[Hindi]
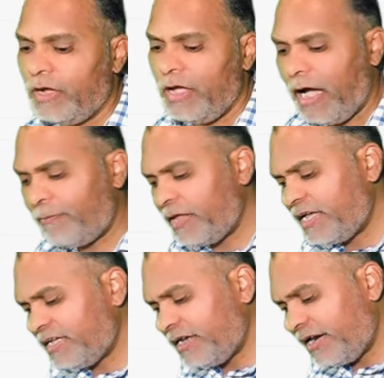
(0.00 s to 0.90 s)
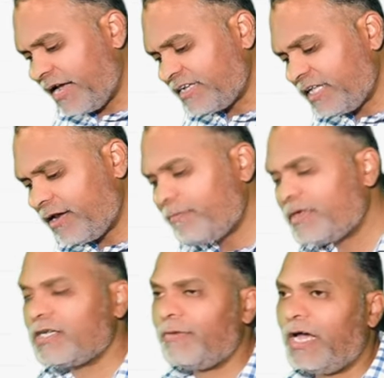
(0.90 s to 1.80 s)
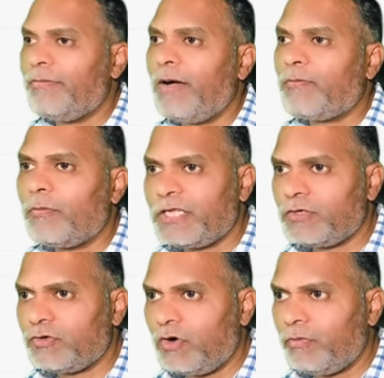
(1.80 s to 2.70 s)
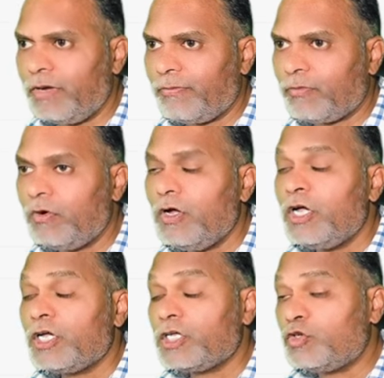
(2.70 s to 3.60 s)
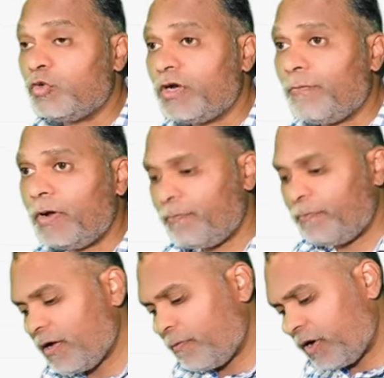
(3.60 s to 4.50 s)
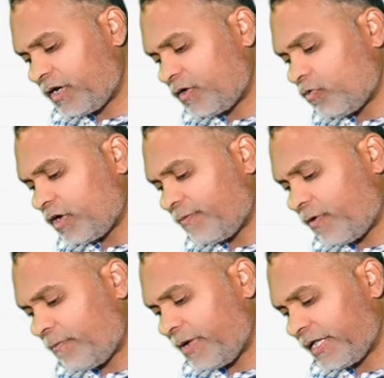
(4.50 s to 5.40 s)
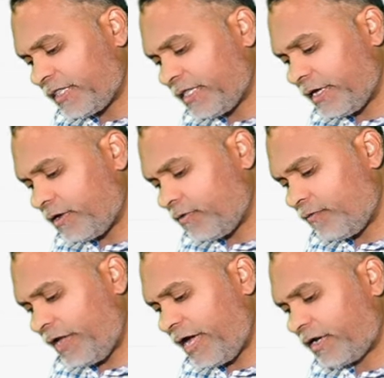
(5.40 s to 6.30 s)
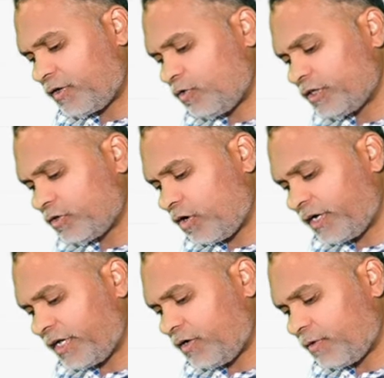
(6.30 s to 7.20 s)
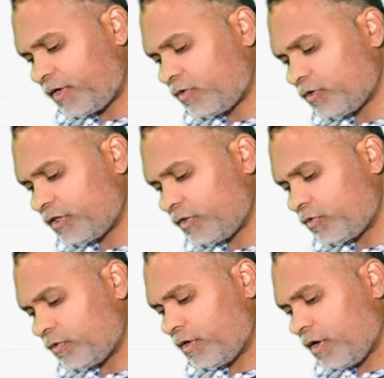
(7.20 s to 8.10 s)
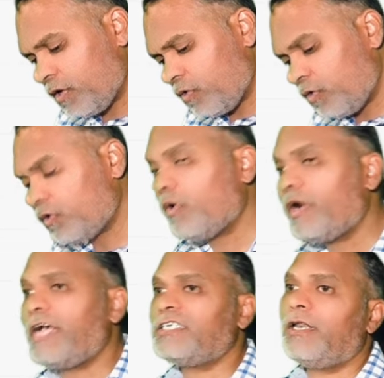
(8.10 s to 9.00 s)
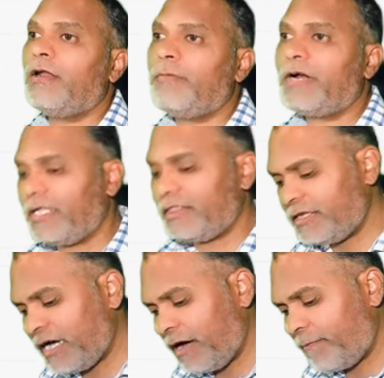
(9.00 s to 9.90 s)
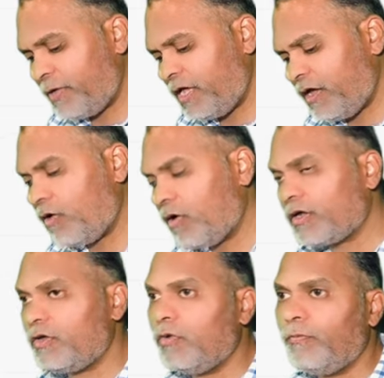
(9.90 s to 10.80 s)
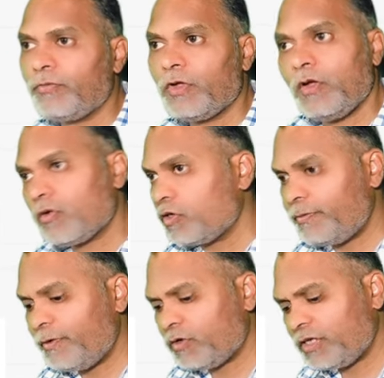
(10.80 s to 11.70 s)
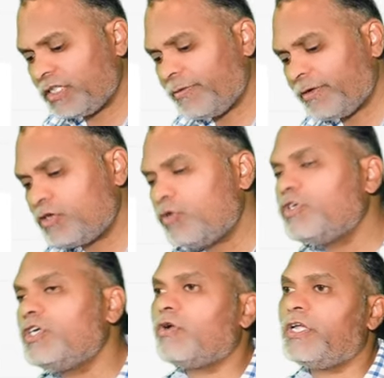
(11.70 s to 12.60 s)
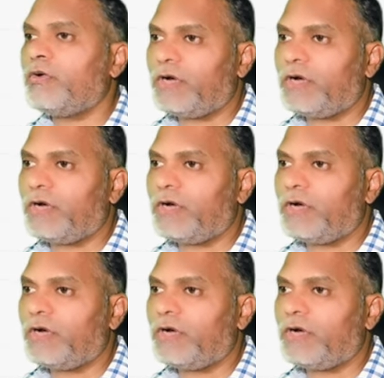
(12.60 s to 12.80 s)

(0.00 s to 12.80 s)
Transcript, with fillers: अब देखिए रैशनल नंबर्स के बारे में आपको बता चुका हूं मैं आपको कि जो नंबर पी अपॉन क्यू के फॉर्म में रहते हैं वेयर क्यू इज नॉट इक्वल टू जीरो उनको रैशनल नंबर कहते हैं जहां पी और क्यू कुछ भी हो सकते बस क्यू जीरो नहीं होना